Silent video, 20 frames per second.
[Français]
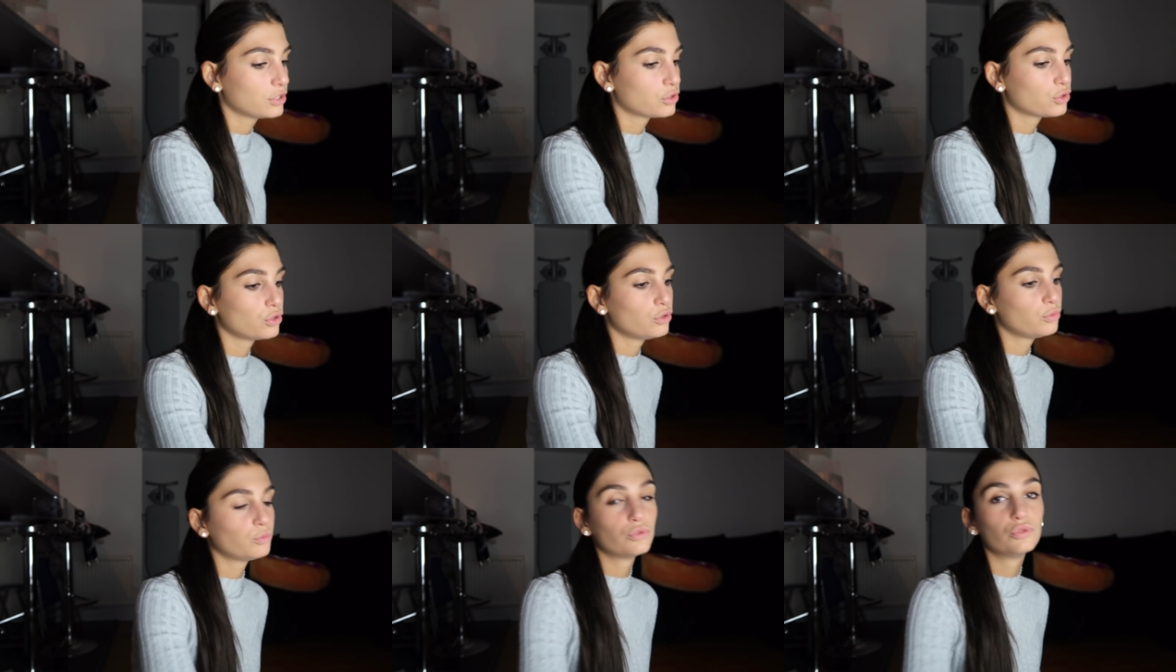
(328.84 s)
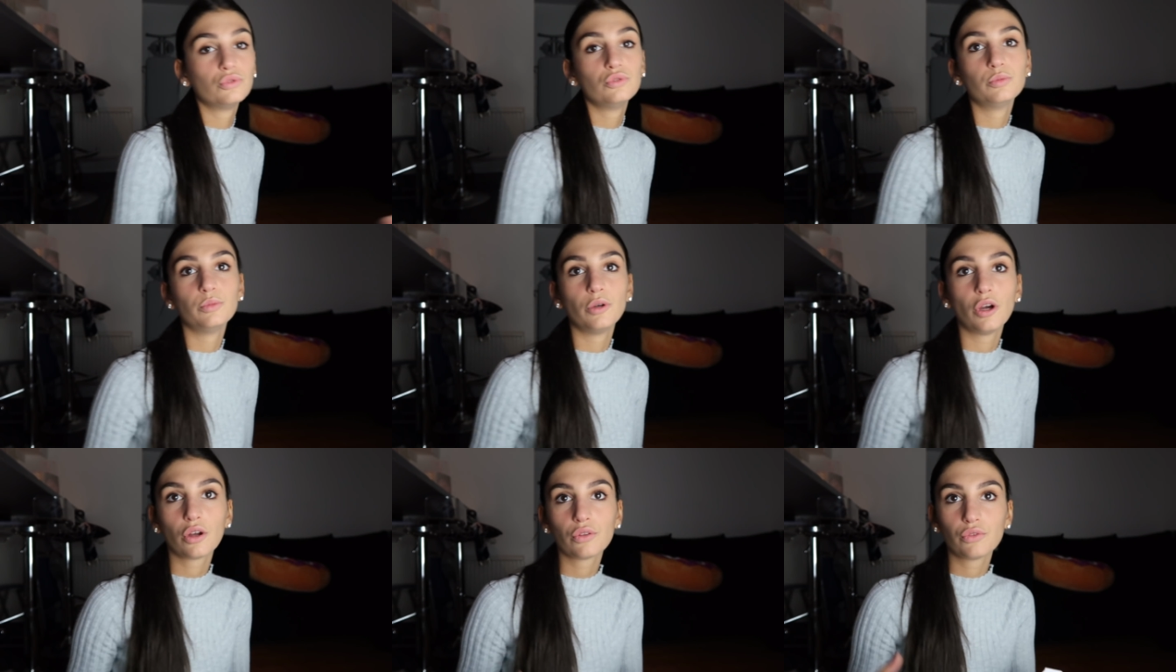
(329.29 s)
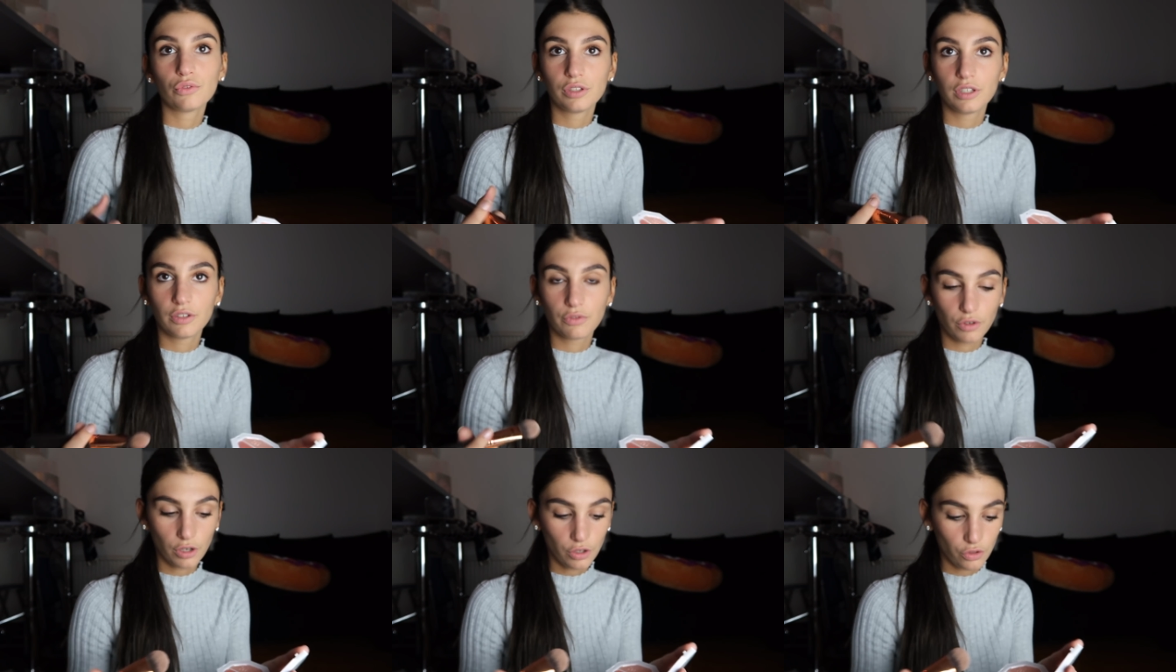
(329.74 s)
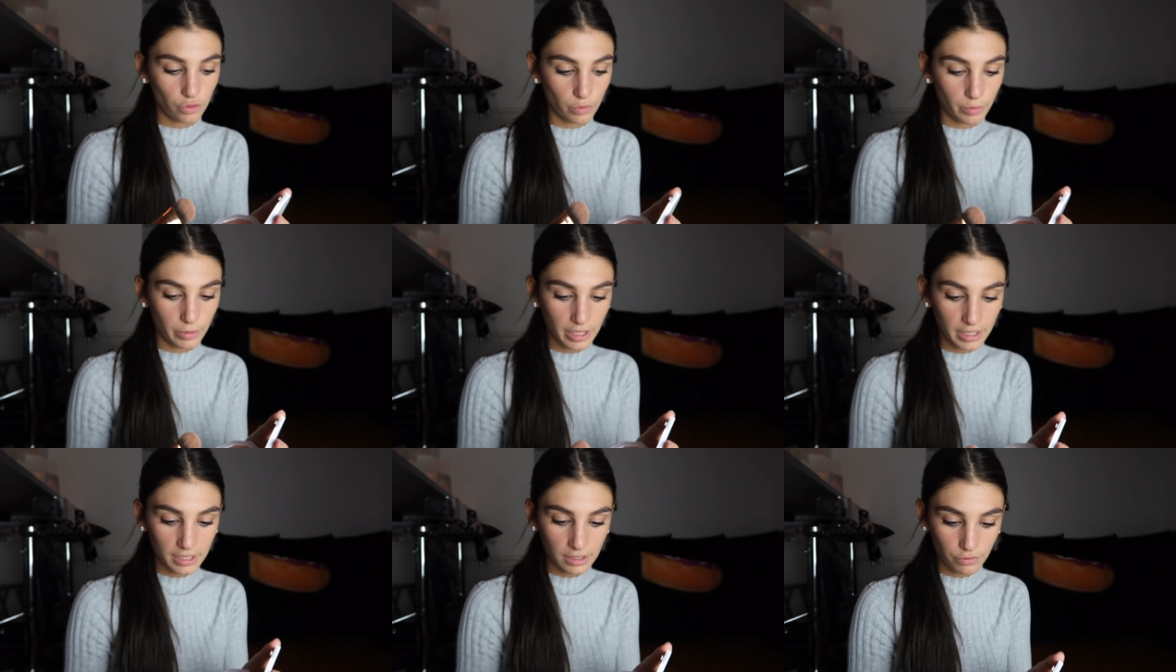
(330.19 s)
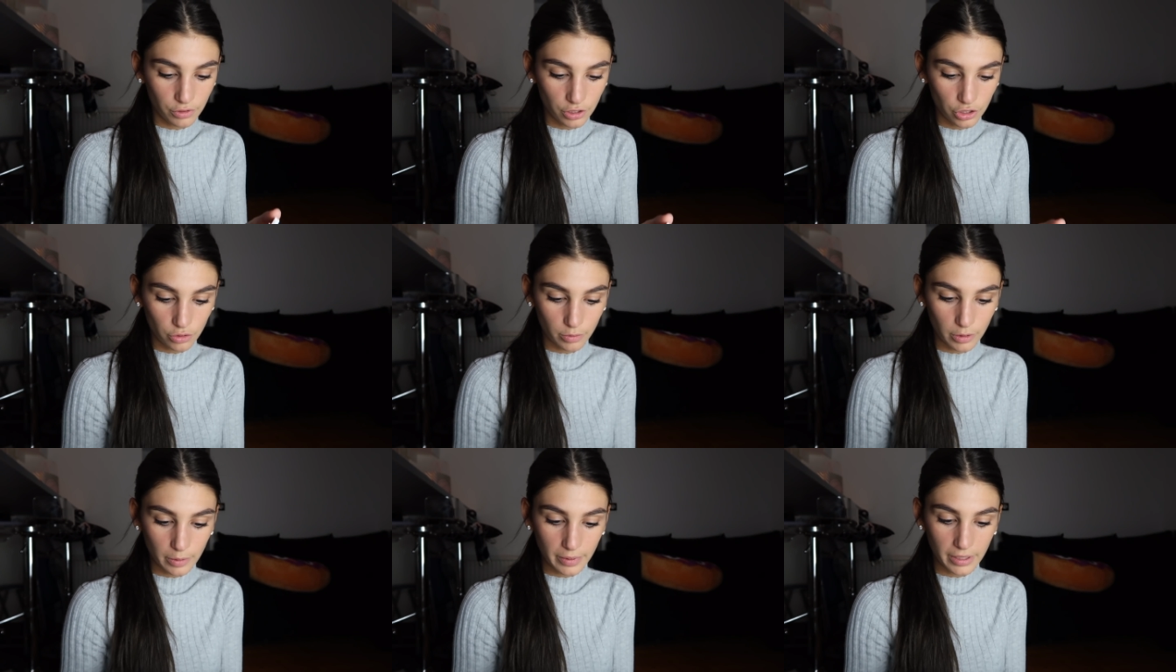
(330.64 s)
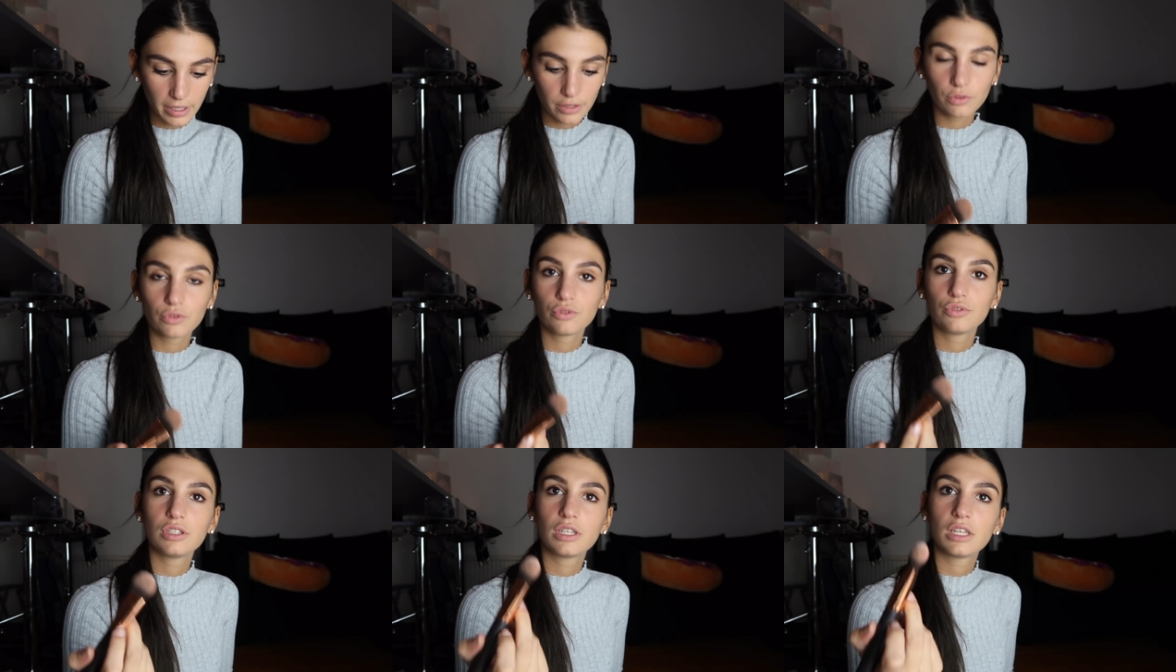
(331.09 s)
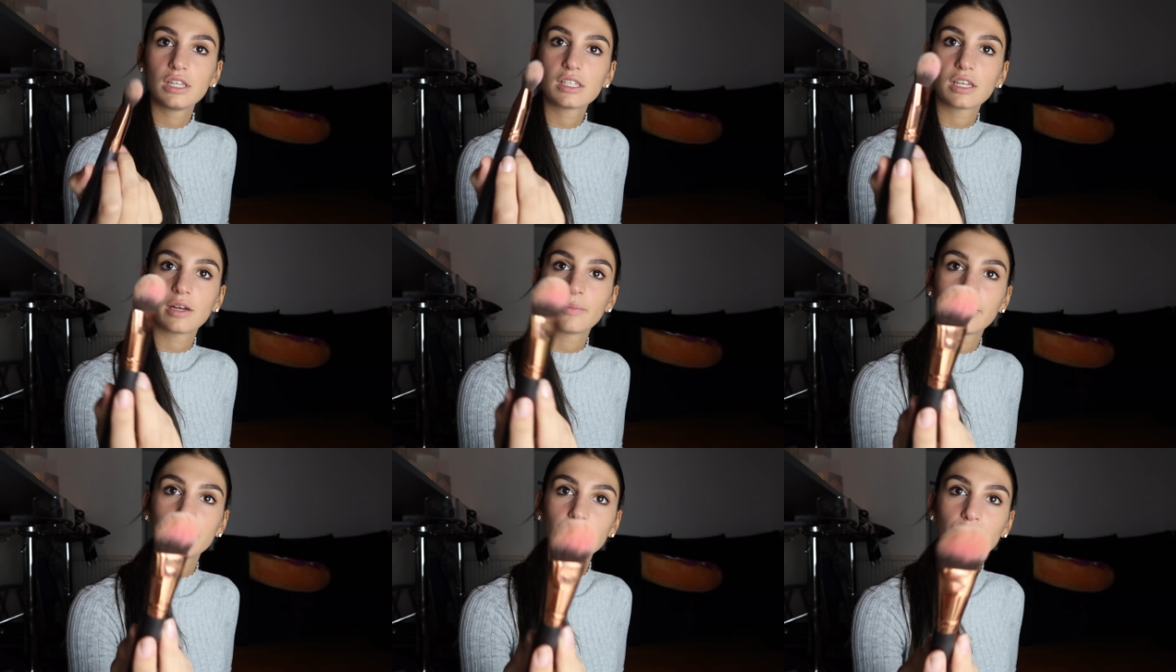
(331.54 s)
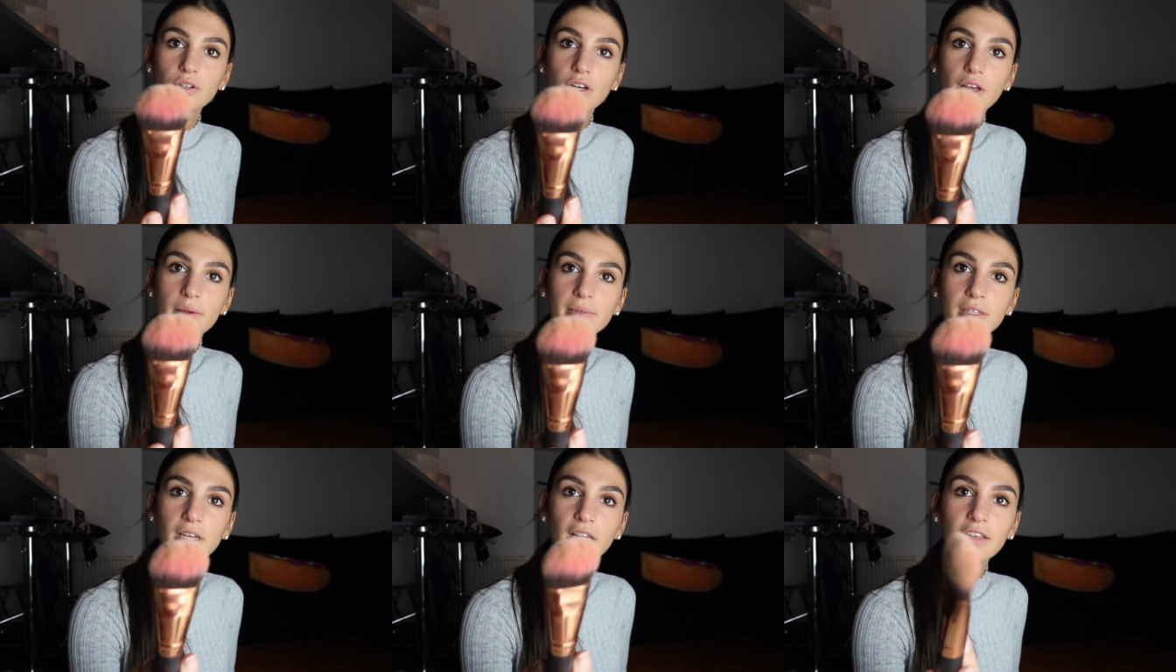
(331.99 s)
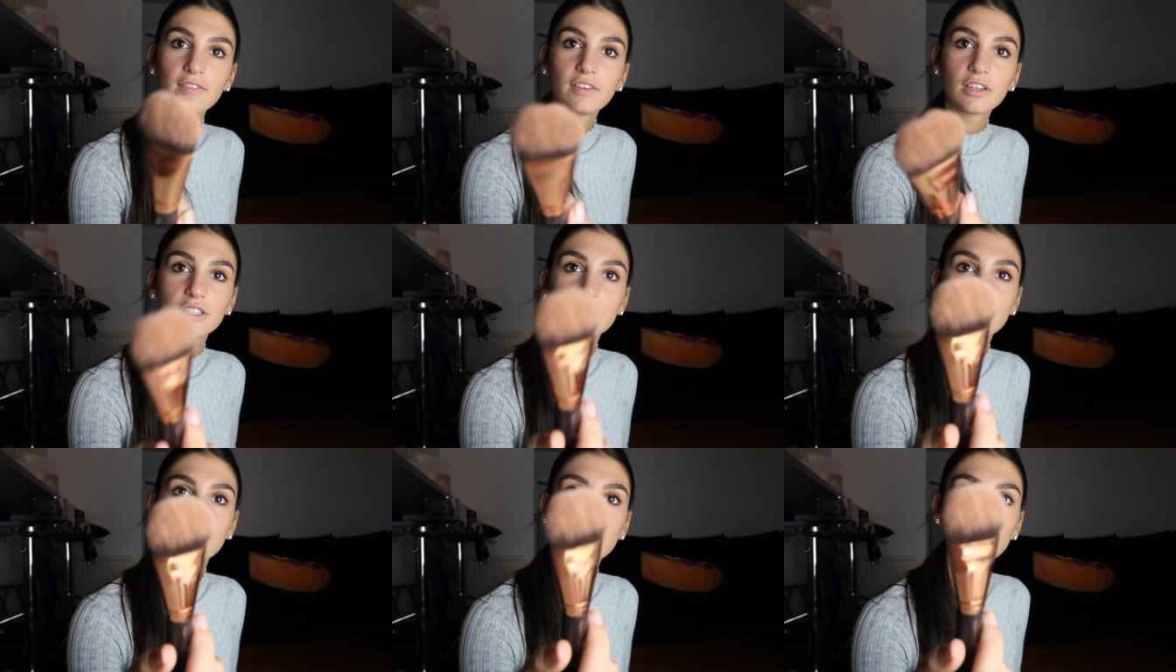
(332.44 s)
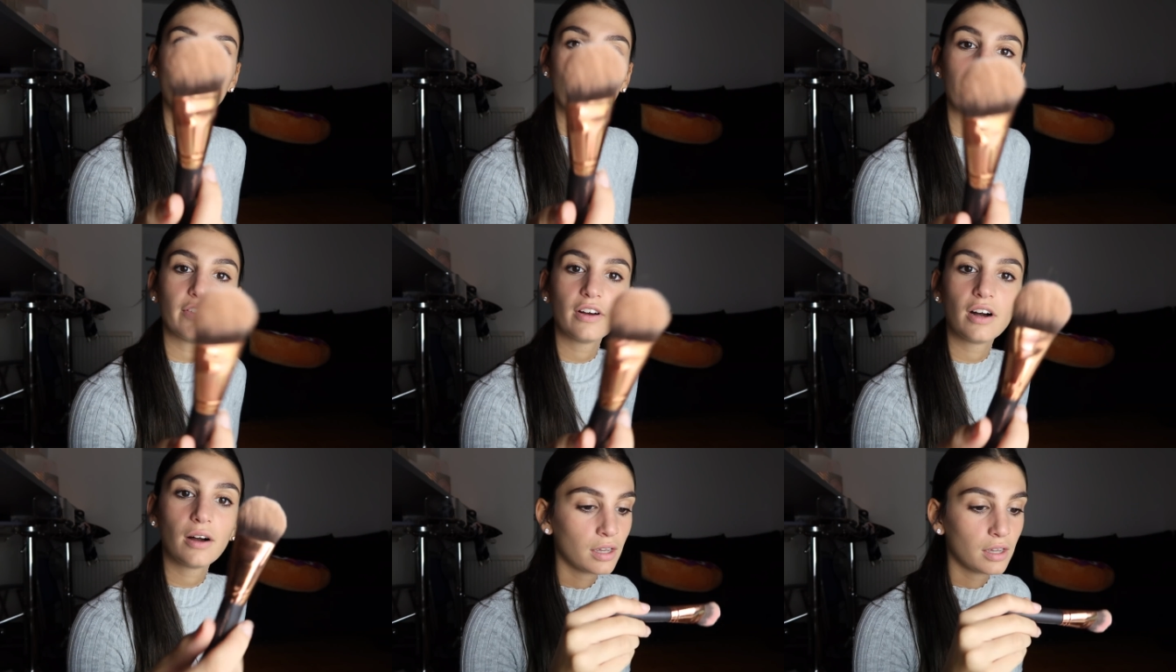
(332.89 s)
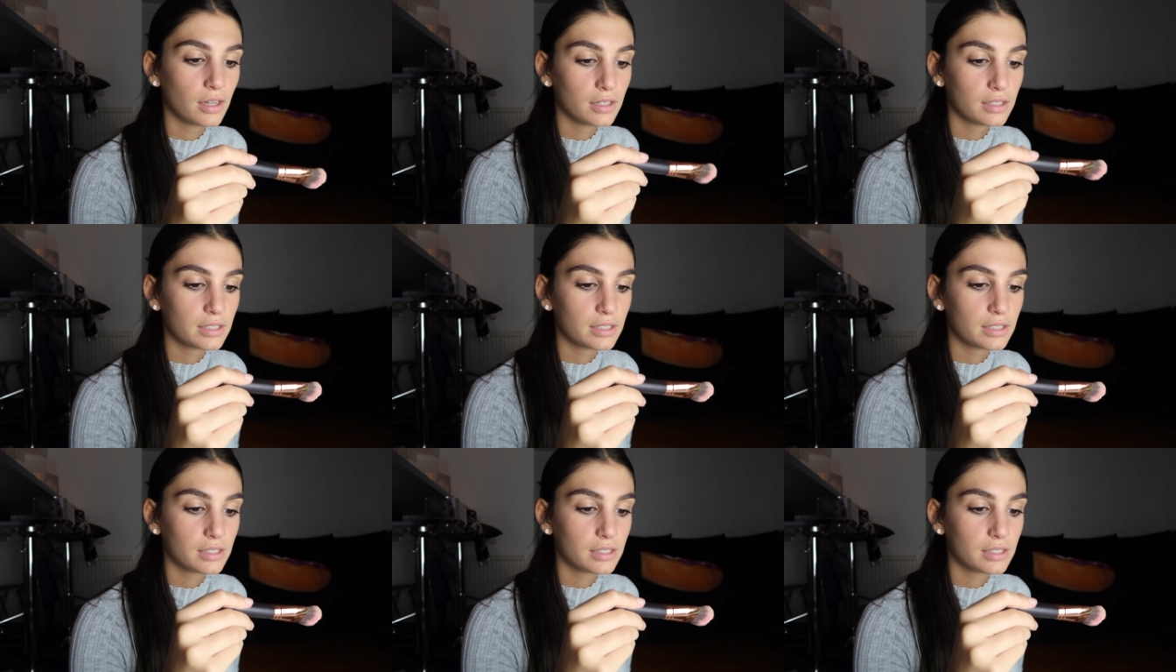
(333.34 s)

C'est selon mon humeur donc des fois j'en mets, des fois j'en mets pas. Donc j'utilise un pinceau comme ça, il vient de chez Zoeva.